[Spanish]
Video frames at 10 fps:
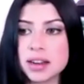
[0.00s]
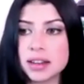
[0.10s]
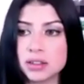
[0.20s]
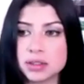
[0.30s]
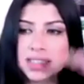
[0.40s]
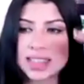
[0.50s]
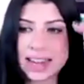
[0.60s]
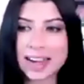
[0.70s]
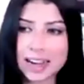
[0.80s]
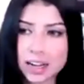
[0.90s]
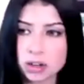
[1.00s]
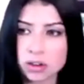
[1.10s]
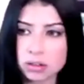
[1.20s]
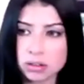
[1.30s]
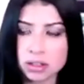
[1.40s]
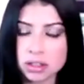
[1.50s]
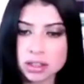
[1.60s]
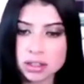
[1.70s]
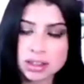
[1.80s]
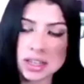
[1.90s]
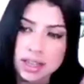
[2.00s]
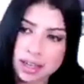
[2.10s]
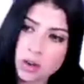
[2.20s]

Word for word: Entonces, ¿qué rango tienen